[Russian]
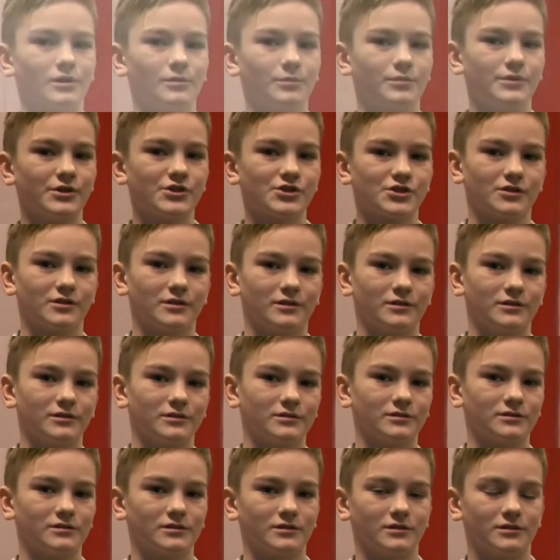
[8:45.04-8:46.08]
обычно
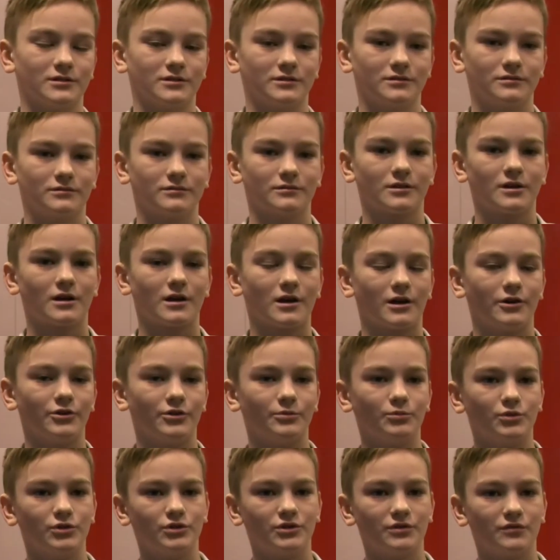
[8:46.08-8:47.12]
это
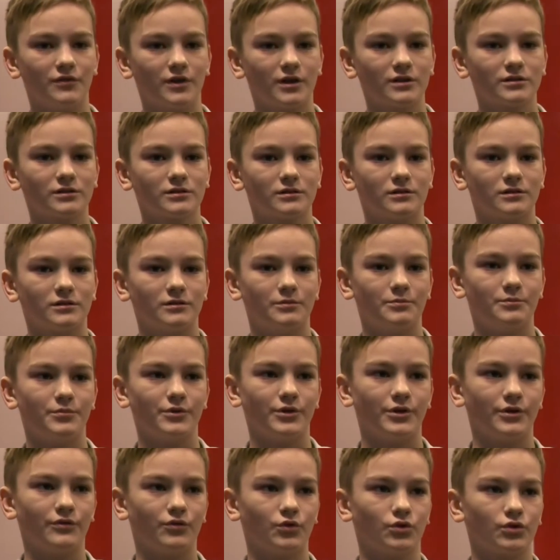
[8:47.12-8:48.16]
какая-нибудь связка,
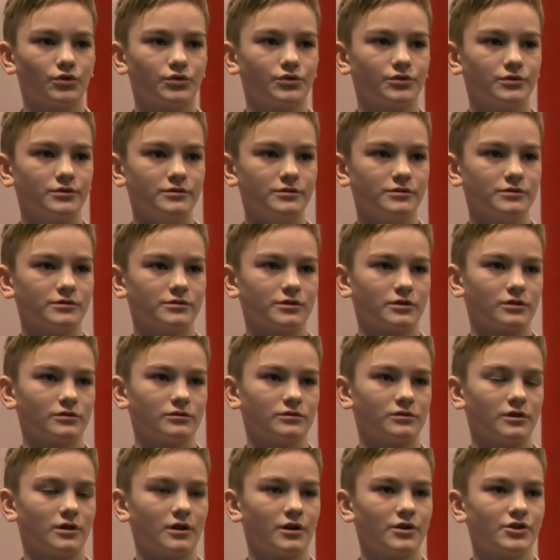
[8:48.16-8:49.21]
перевод и сразу
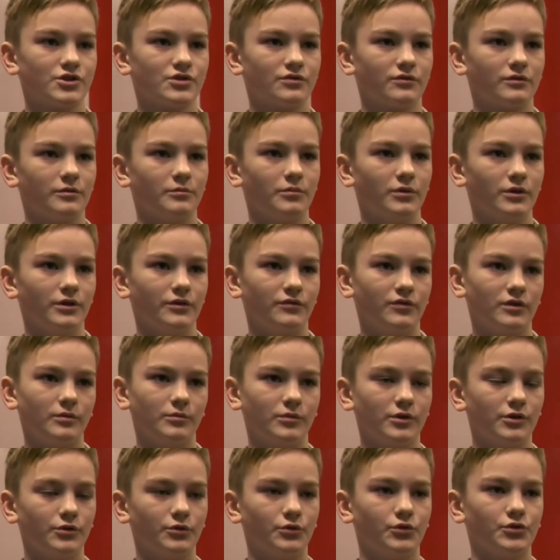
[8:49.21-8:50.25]
заканчивать болевым
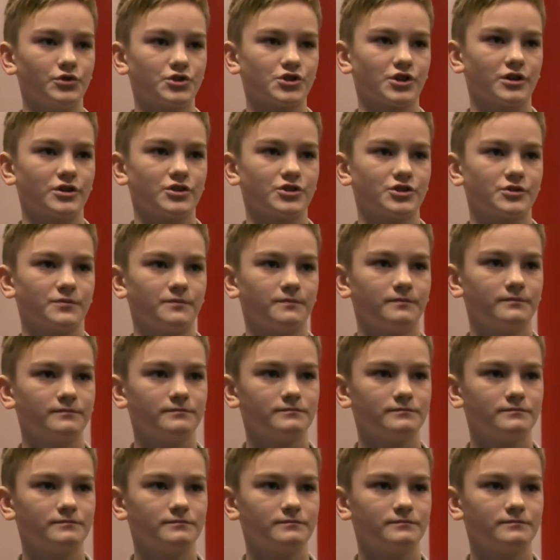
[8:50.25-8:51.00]
или удышающим.